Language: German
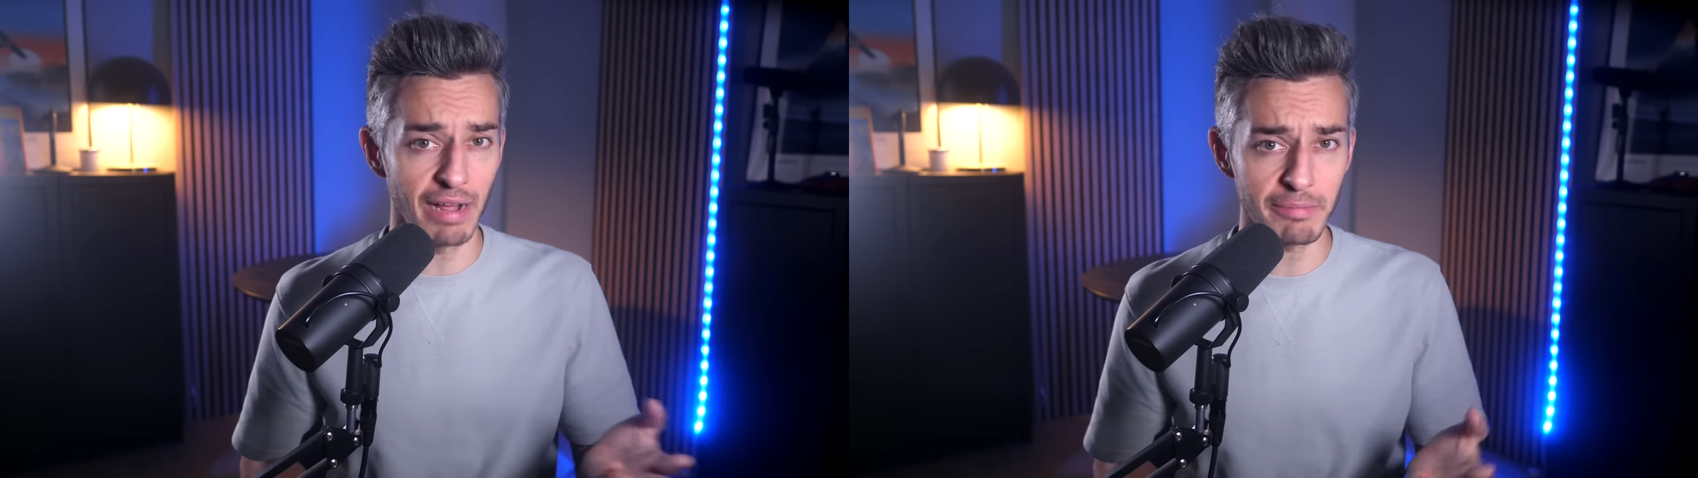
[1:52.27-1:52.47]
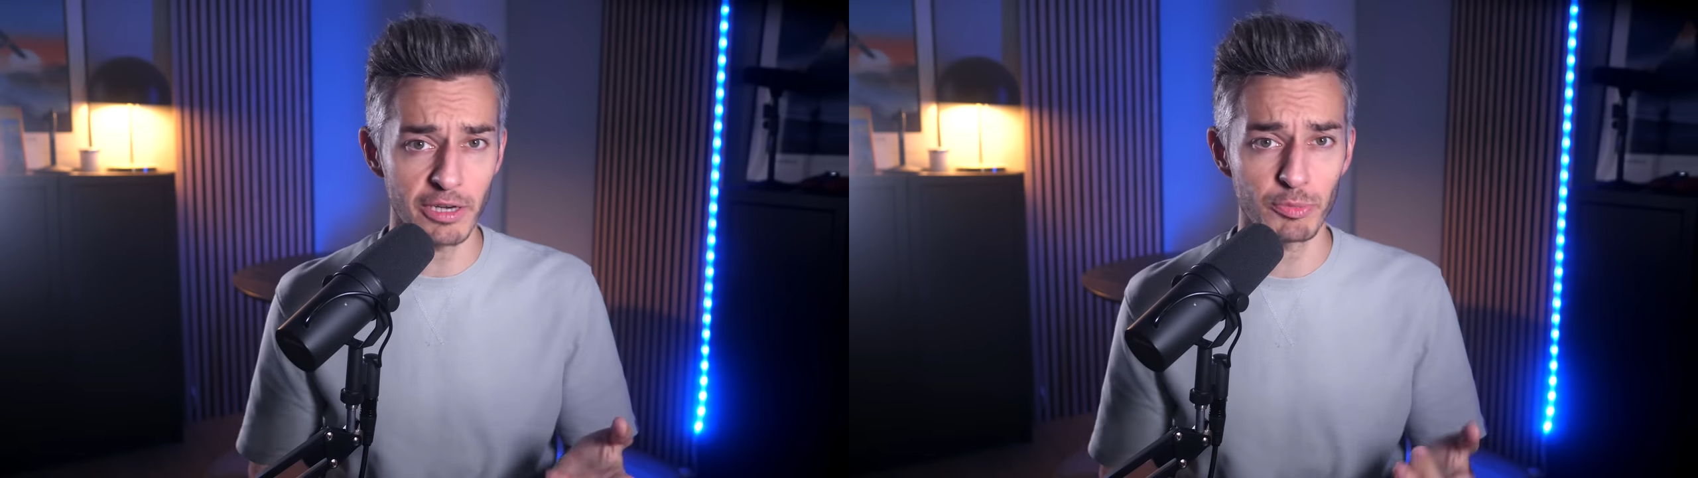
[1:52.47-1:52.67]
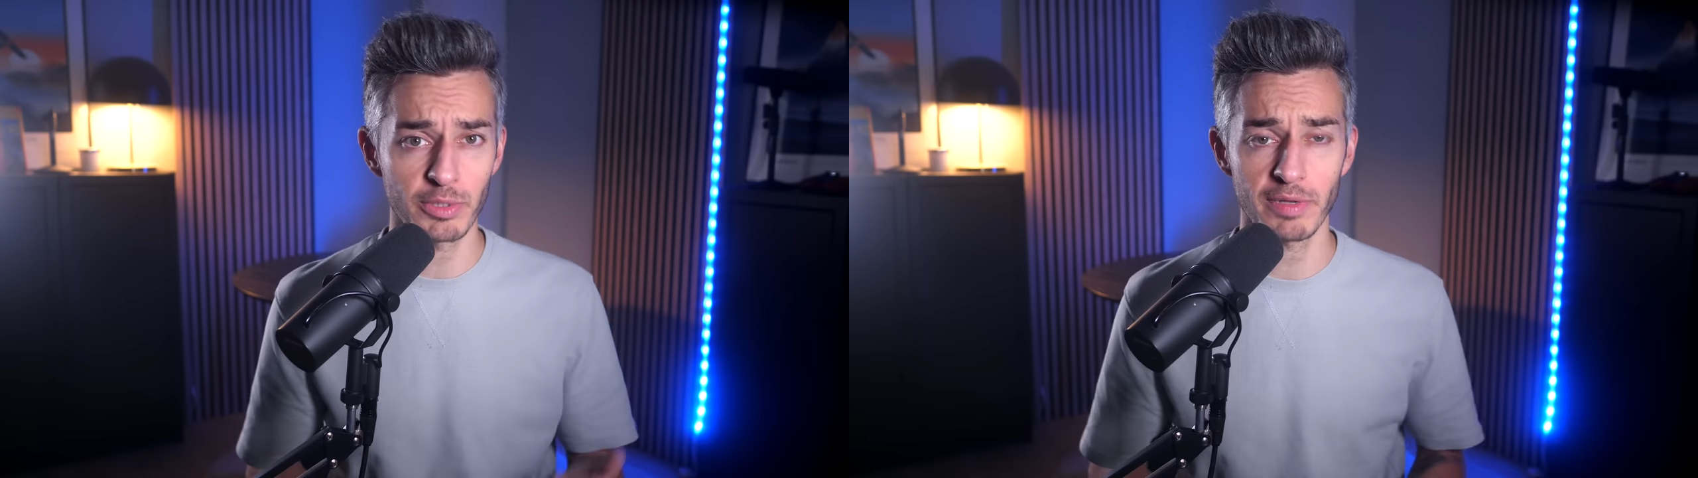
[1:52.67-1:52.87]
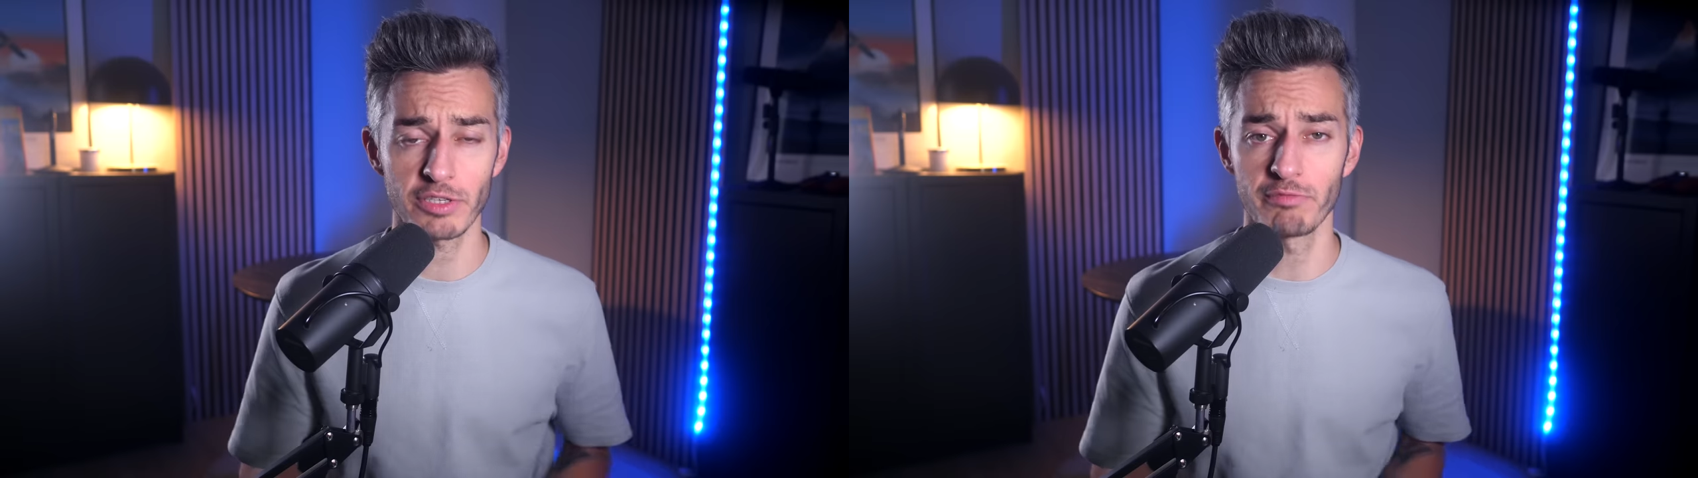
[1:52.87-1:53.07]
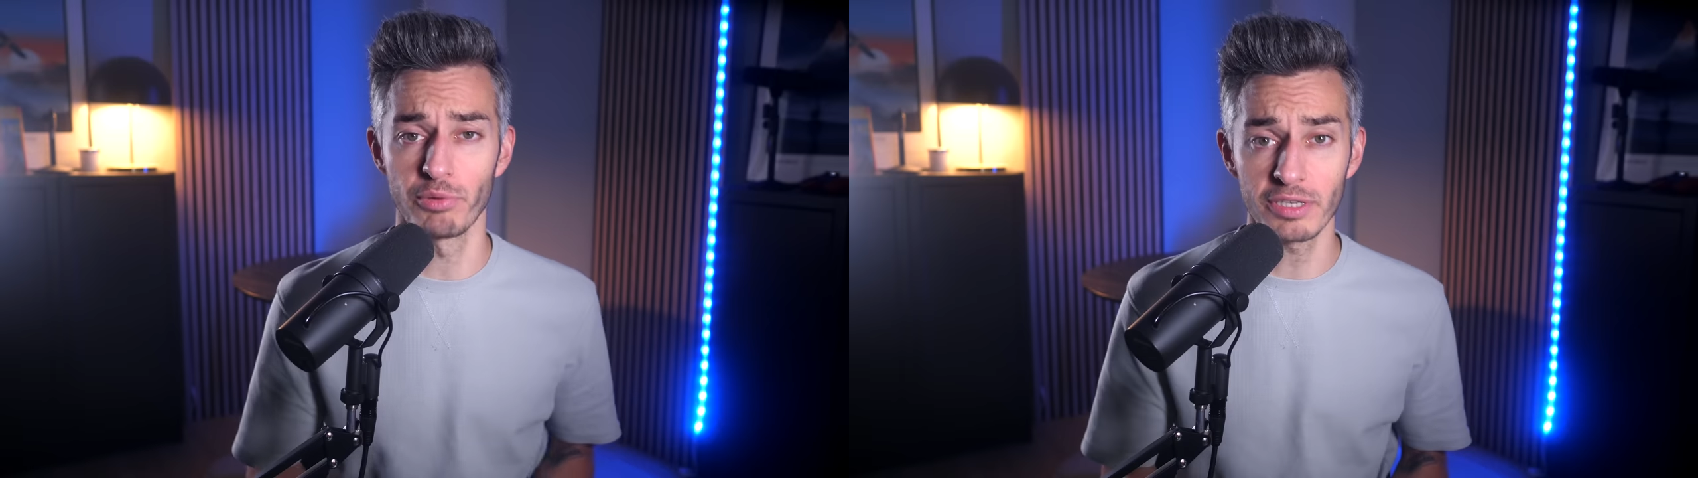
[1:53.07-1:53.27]
Wahlen
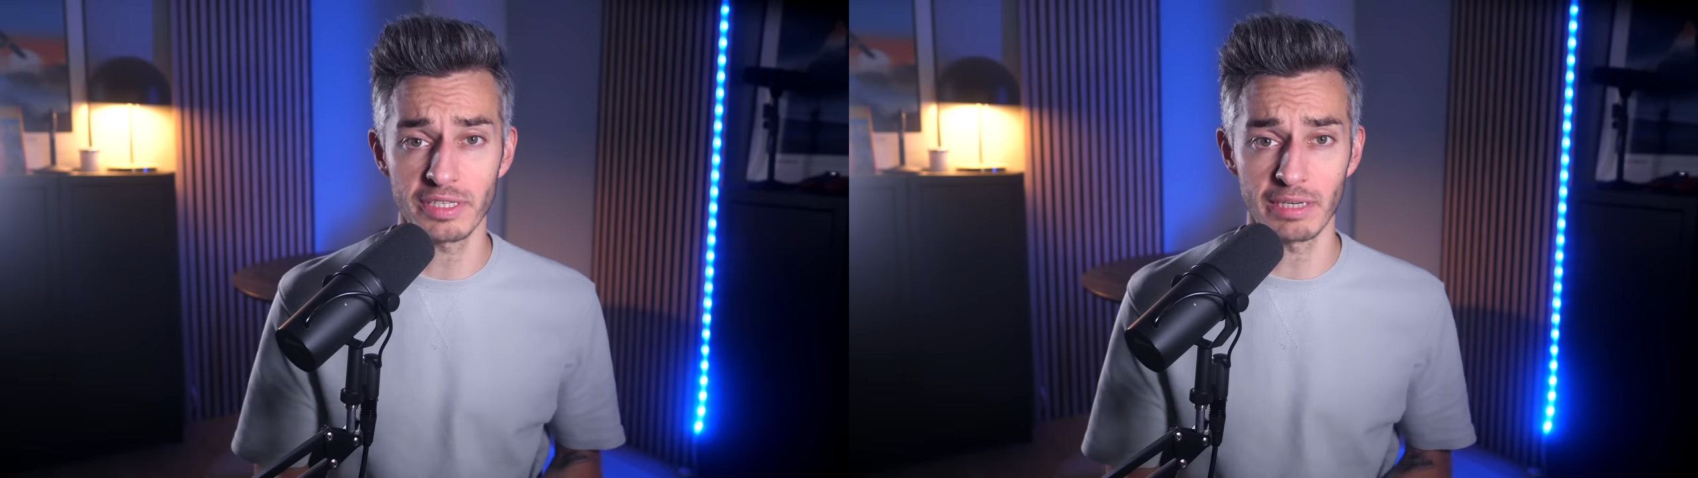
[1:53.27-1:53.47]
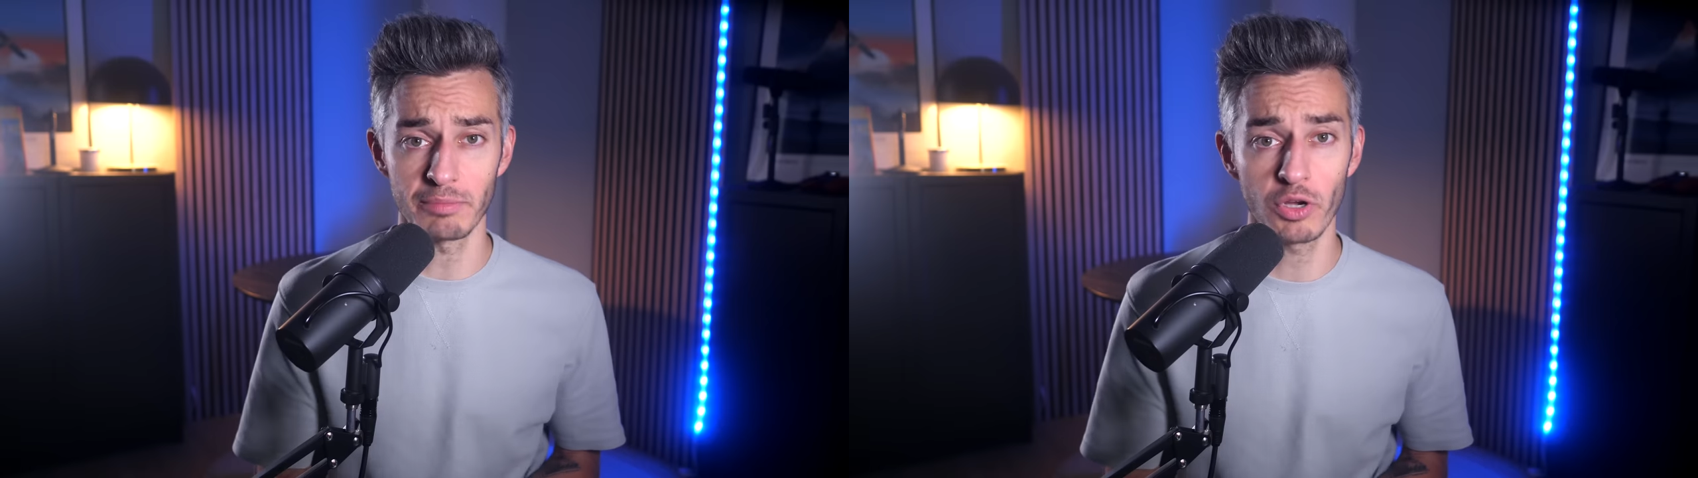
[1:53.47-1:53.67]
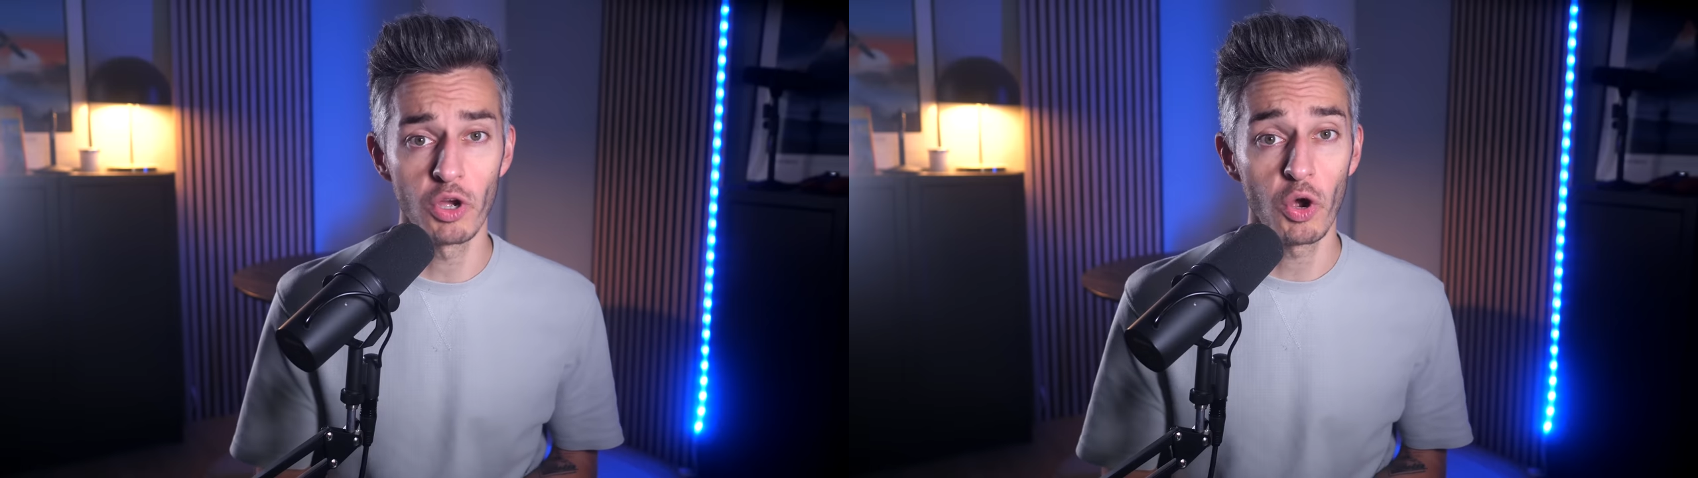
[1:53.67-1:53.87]
beispielsweise auf Bundesebene